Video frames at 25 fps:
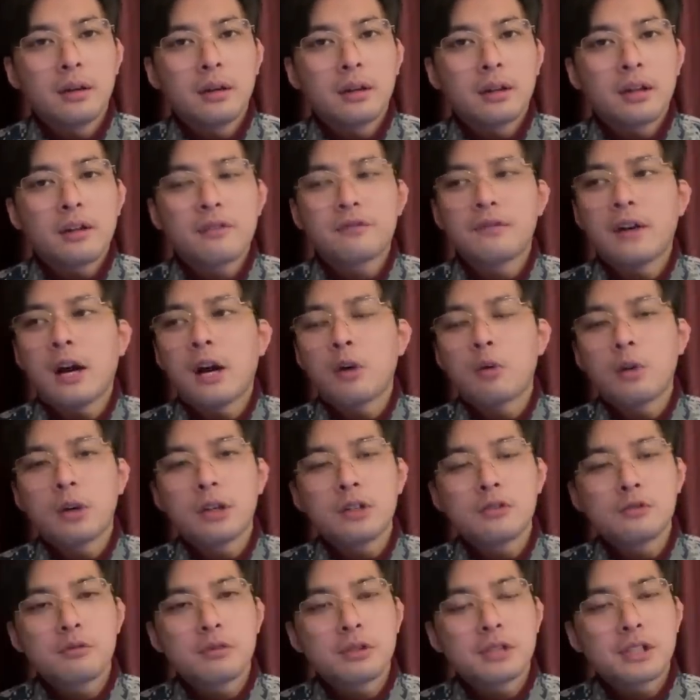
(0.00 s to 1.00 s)
那法国
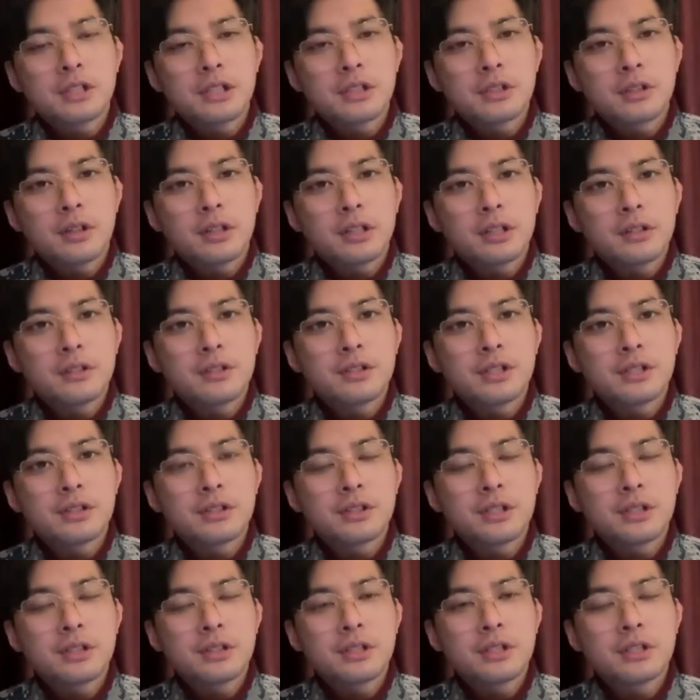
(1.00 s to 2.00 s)
跟中国建交也是金
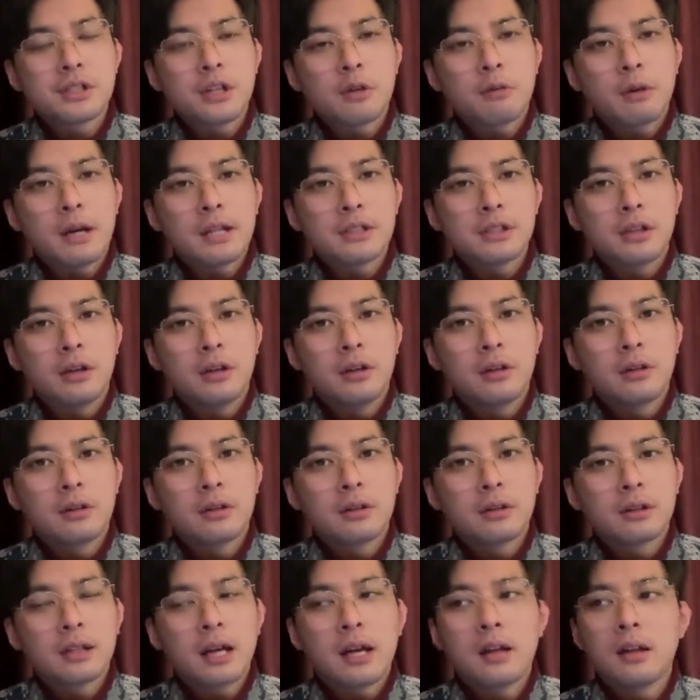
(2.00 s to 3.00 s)
金金钱外交。
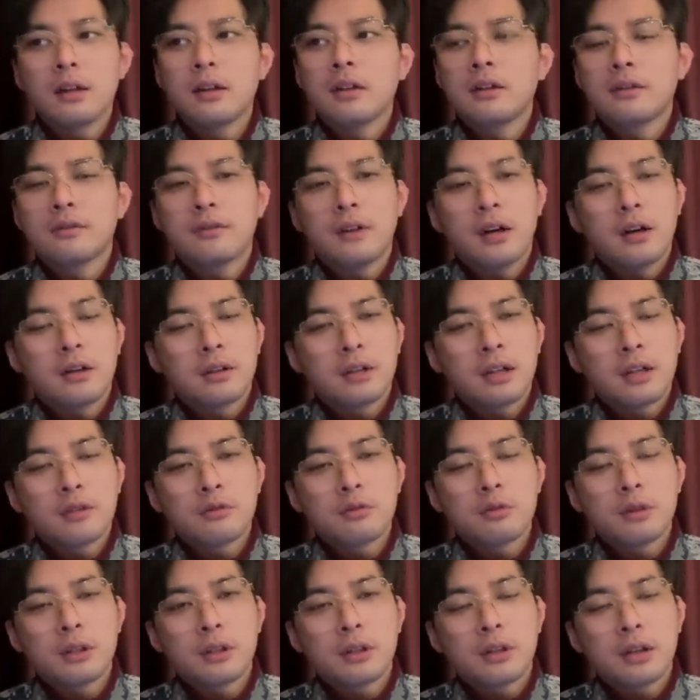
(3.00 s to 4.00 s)
那法那中
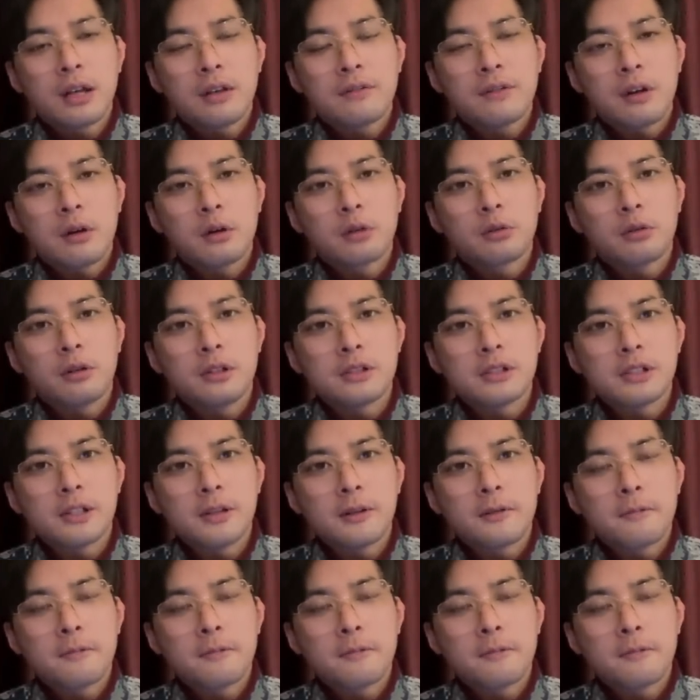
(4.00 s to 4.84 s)
国要给法国多少钱？